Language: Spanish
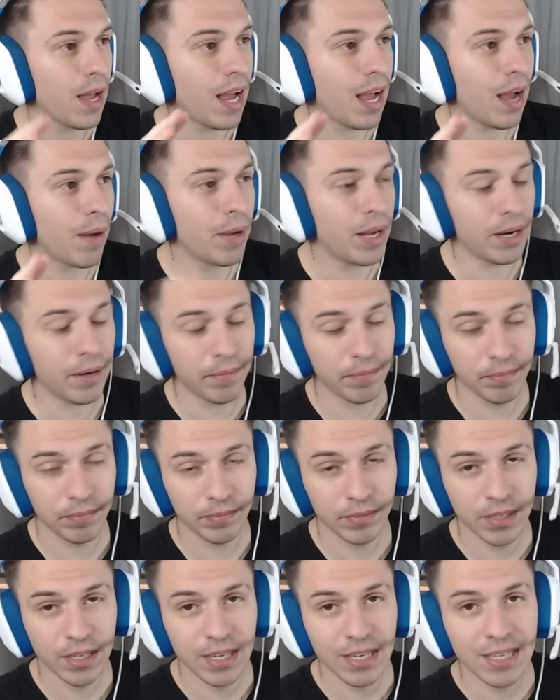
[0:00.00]
A ver,
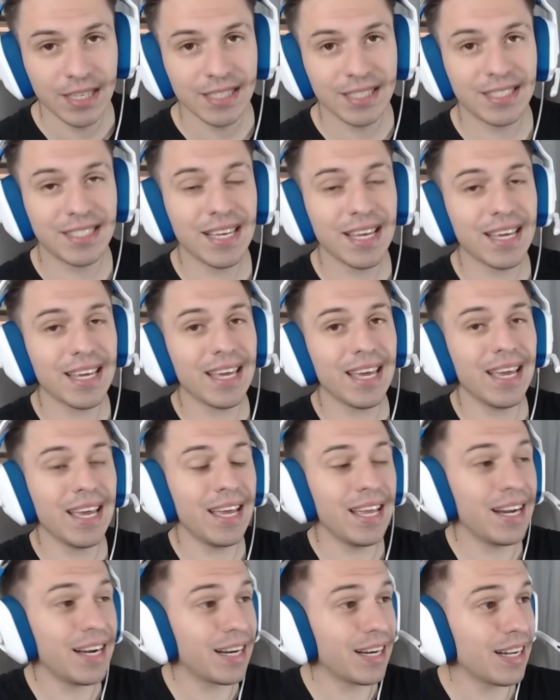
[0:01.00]
Sé
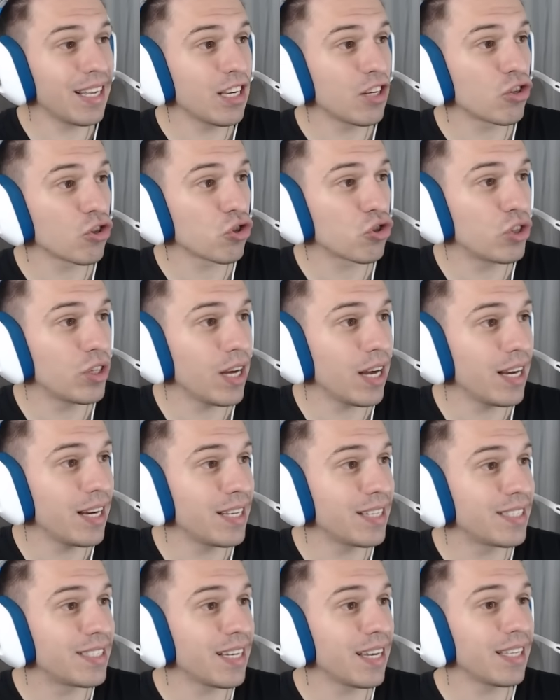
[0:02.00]
que en redes
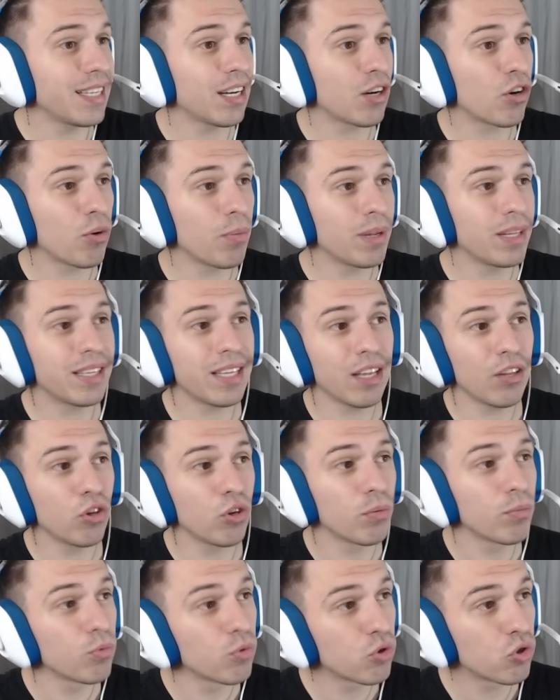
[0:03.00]
sociales se anda
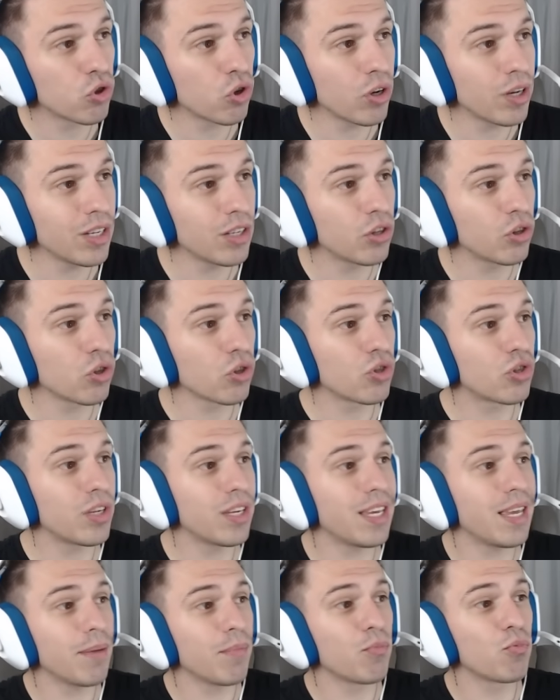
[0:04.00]
comentando mucho esto,
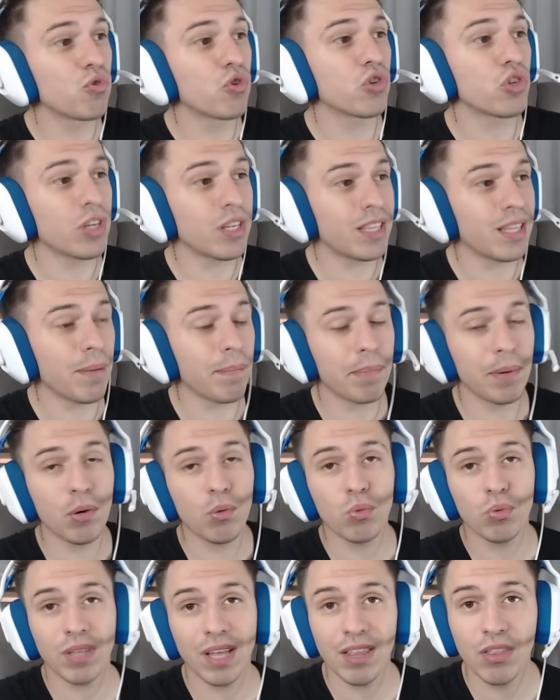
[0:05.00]
sé que muchos se están
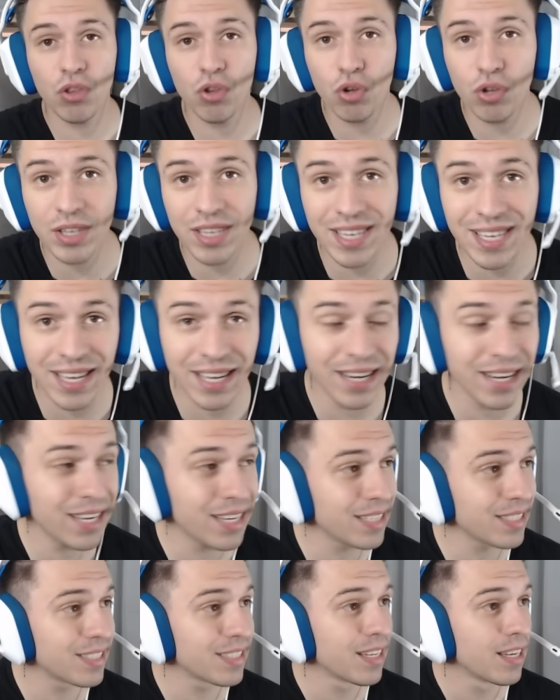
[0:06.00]
preguntando quién
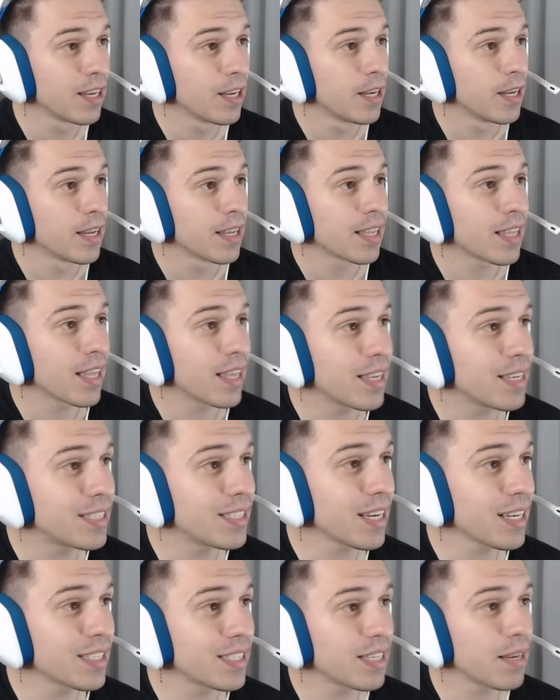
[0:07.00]
es, que
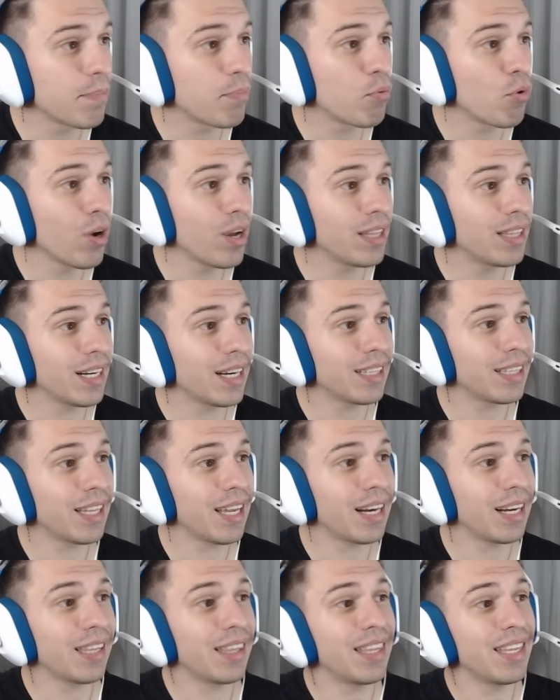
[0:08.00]
quizás se puede
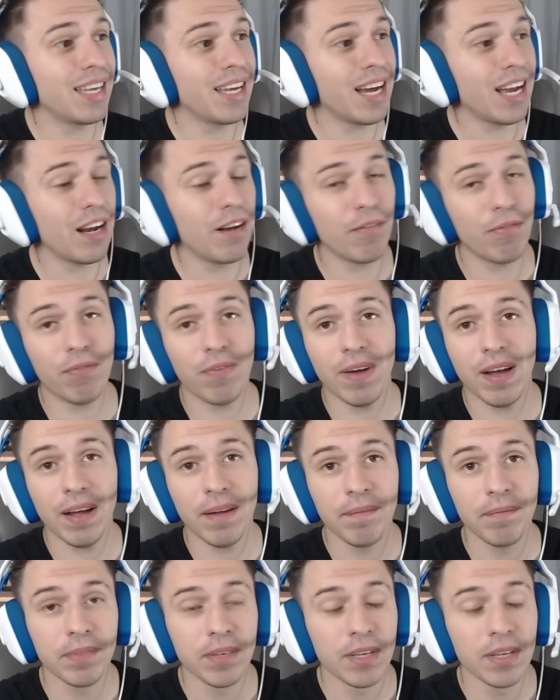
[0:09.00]
tratar de Alfa.